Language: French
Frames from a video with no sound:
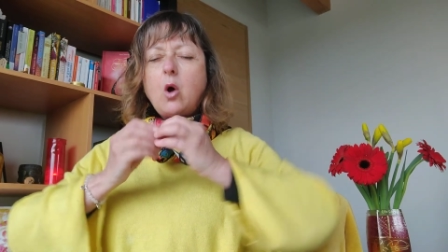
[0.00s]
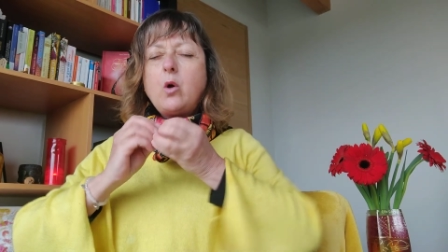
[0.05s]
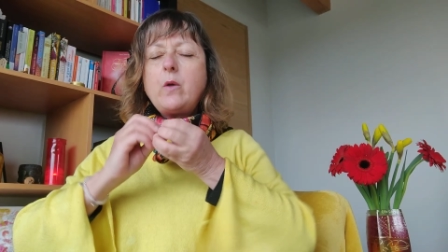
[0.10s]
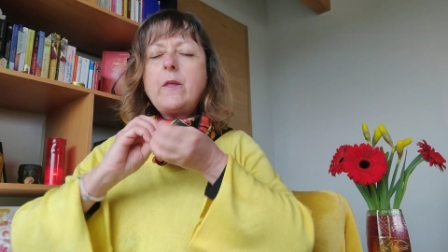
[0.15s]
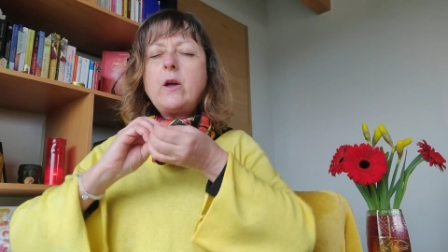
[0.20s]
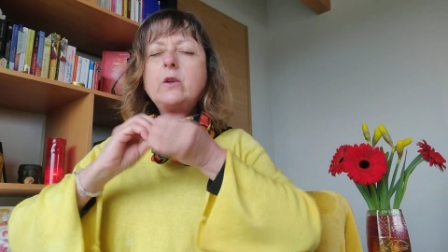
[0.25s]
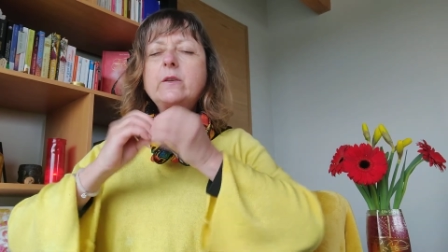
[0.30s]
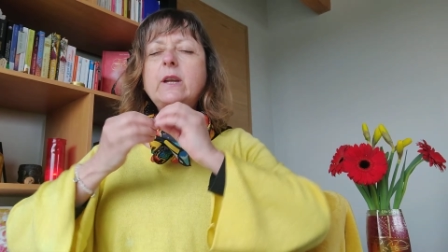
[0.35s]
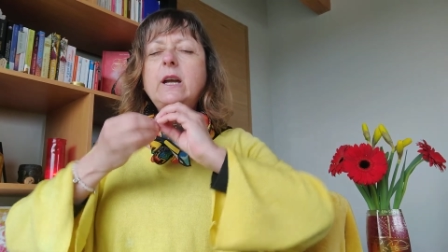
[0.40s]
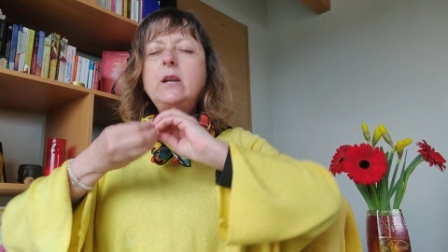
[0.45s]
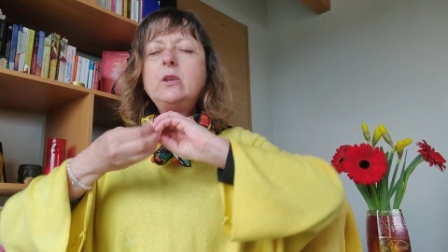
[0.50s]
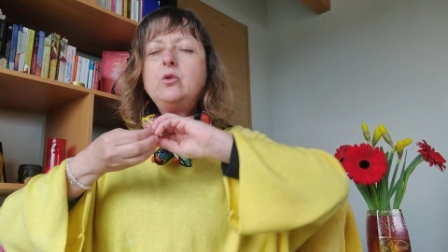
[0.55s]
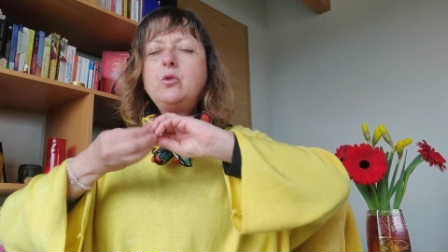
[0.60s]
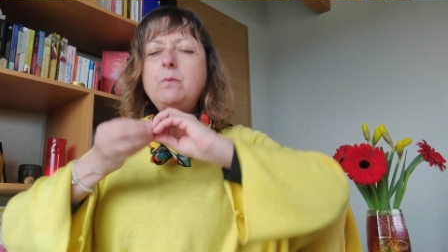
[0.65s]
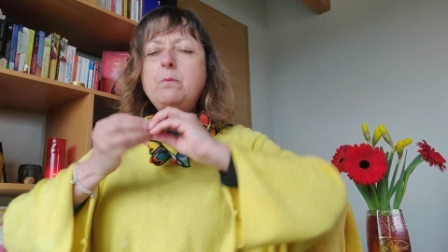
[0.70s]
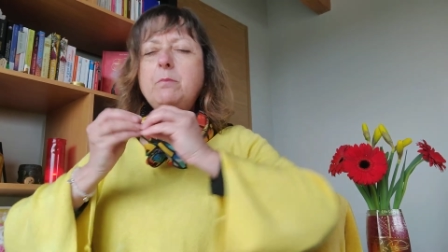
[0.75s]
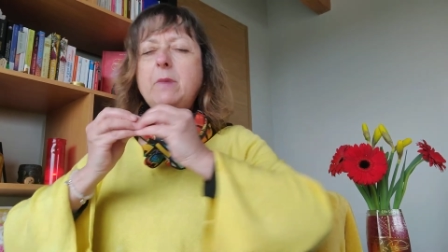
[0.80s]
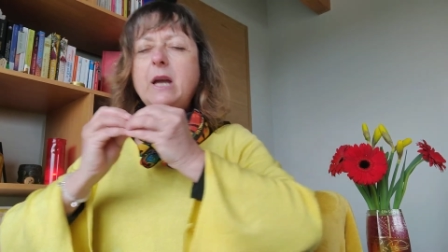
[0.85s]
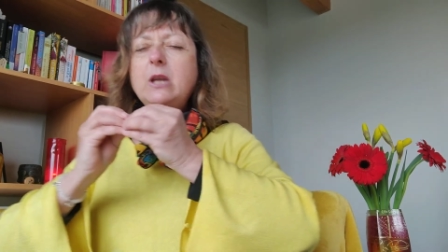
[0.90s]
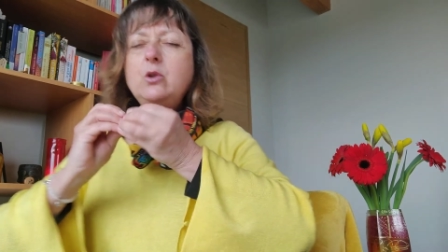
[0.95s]
On est en train
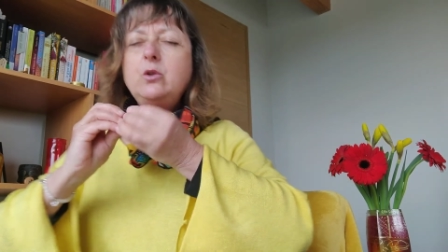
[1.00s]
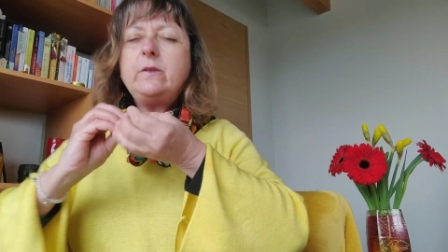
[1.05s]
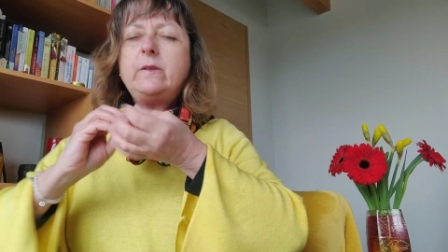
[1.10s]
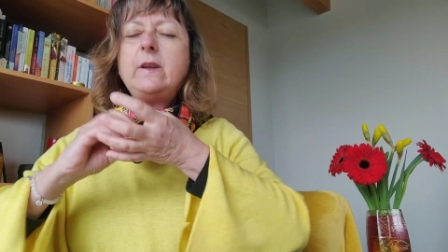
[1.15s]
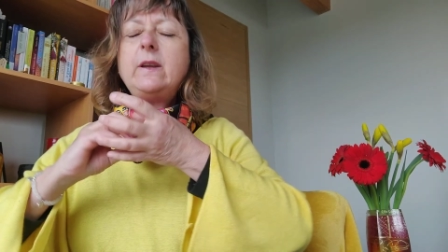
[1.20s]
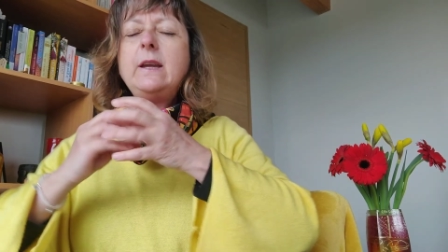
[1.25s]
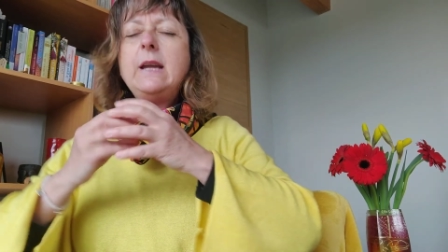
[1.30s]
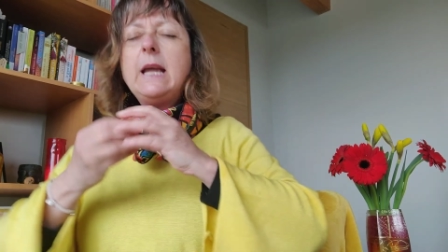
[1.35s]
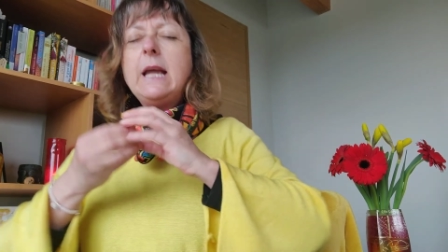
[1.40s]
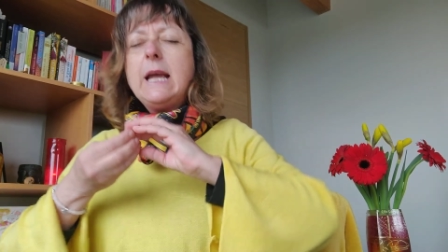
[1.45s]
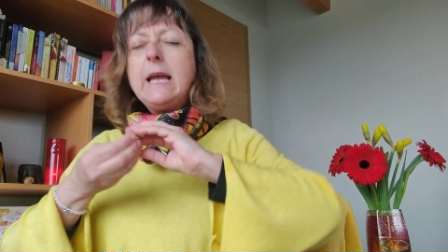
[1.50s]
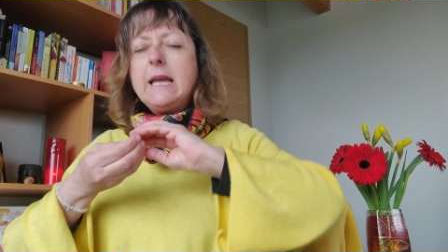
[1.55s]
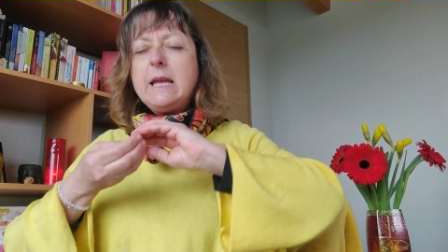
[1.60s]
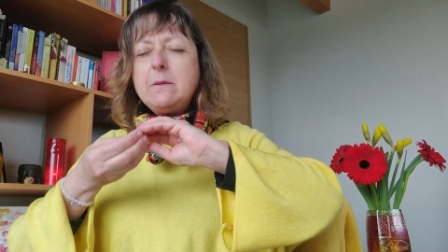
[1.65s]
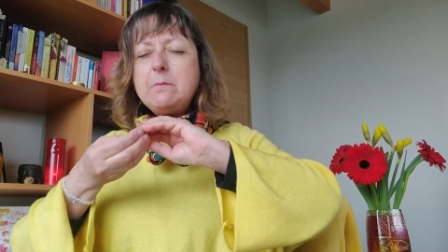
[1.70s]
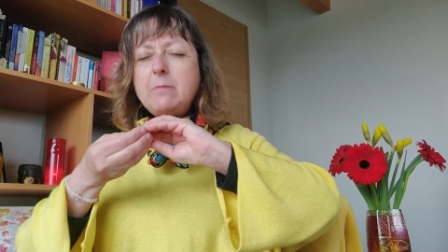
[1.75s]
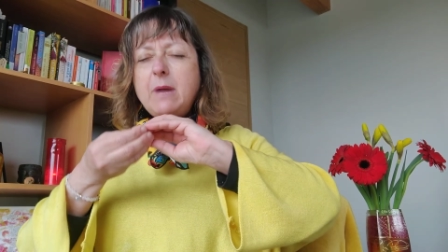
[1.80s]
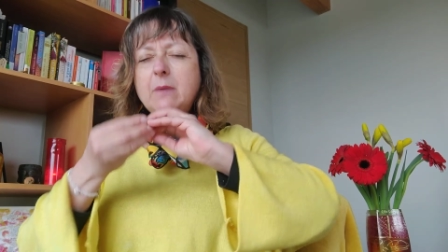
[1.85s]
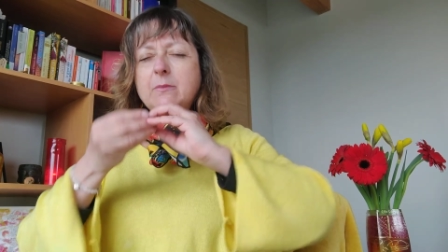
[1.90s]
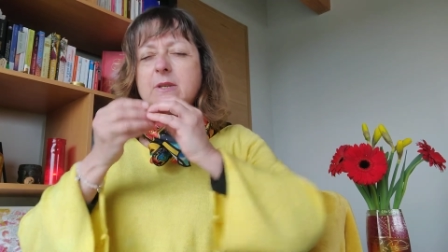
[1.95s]
de mailloter.
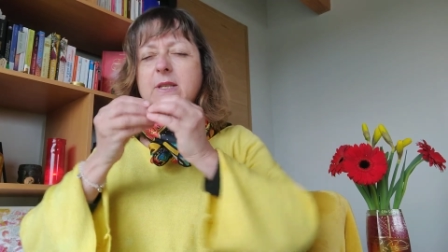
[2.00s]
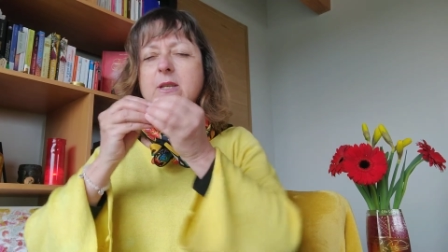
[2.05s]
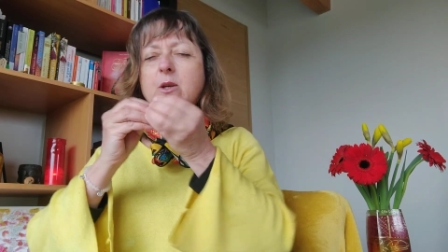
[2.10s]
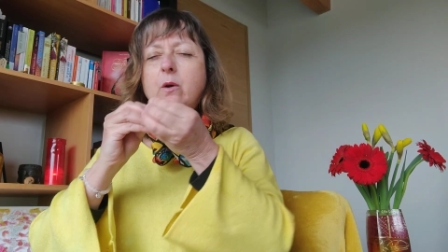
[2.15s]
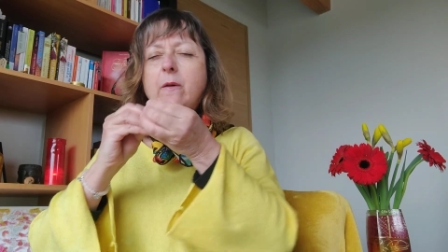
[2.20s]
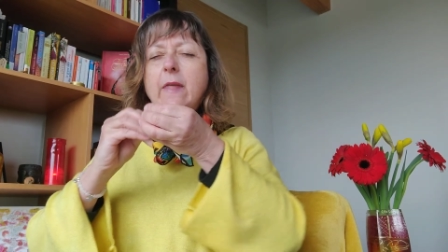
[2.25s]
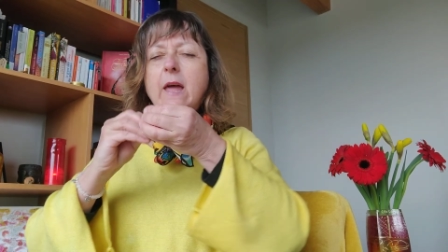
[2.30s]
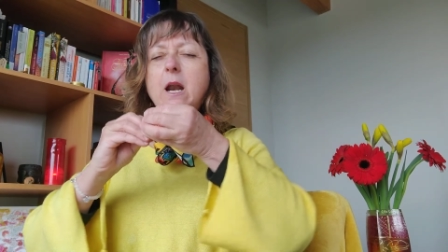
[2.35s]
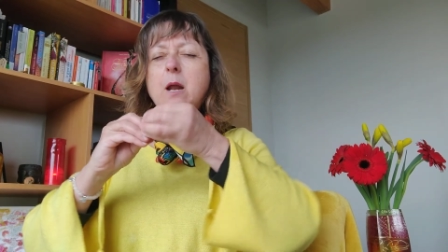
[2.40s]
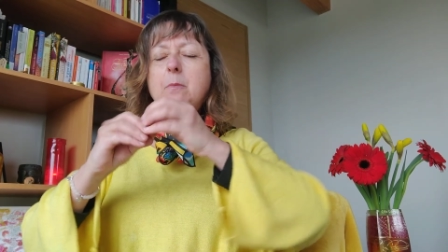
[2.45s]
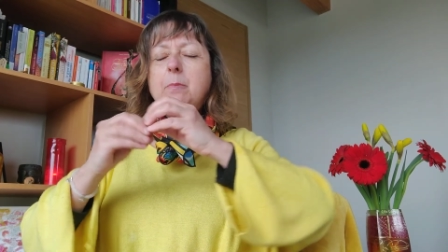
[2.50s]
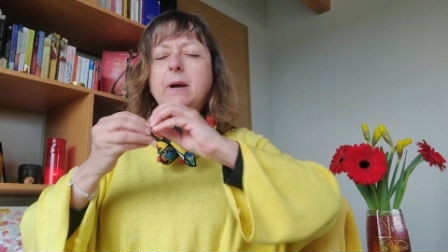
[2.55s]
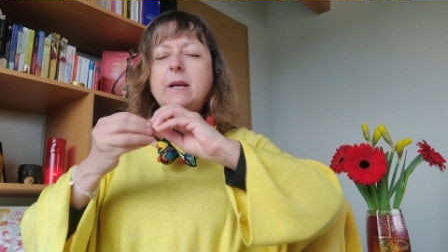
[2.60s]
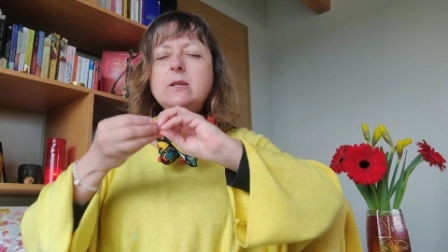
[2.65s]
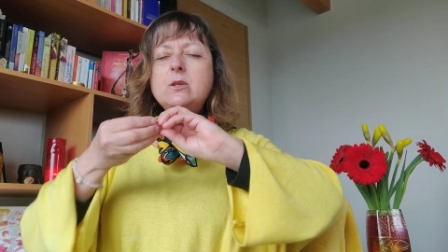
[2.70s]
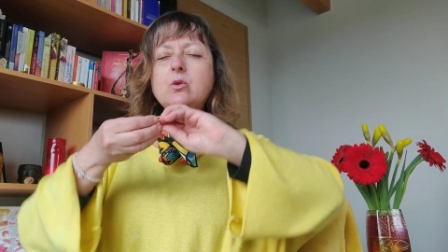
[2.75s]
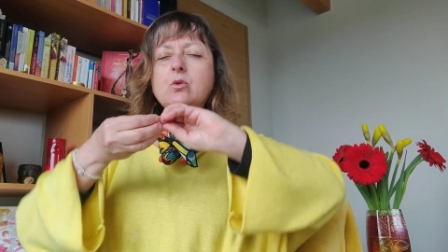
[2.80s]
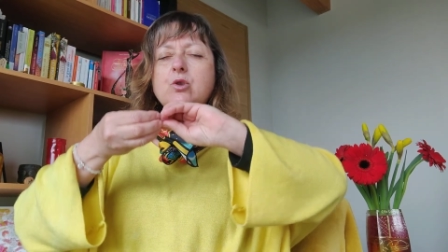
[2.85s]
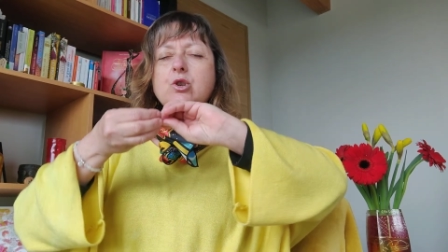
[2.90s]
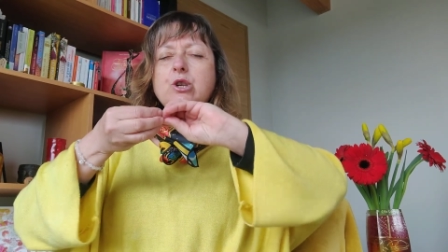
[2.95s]
Et même si on a
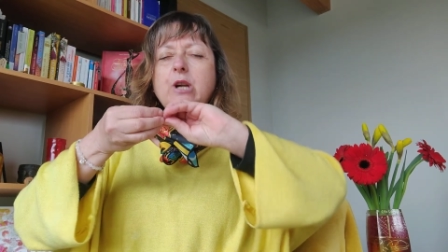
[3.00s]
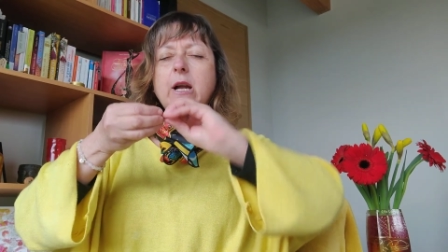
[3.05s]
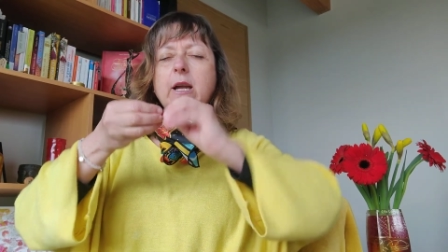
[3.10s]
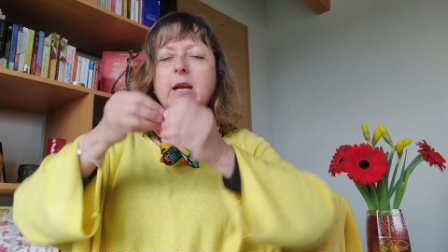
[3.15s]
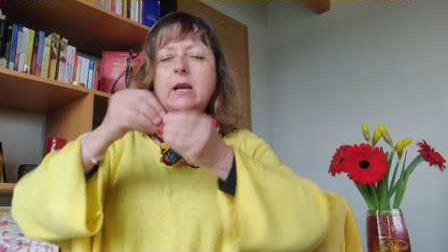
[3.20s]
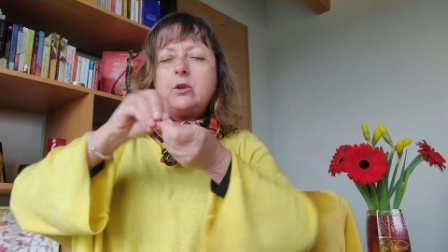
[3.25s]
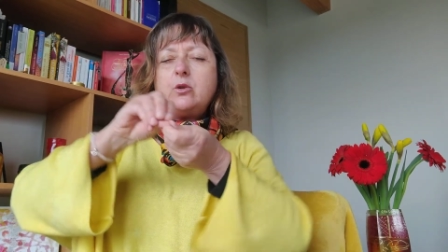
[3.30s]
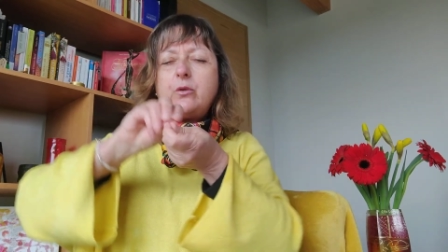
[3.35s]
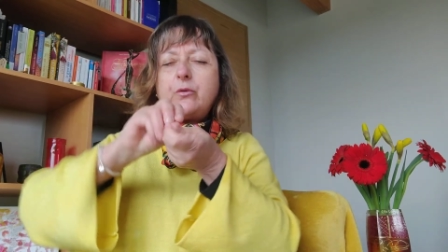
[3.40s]
l'impression chacun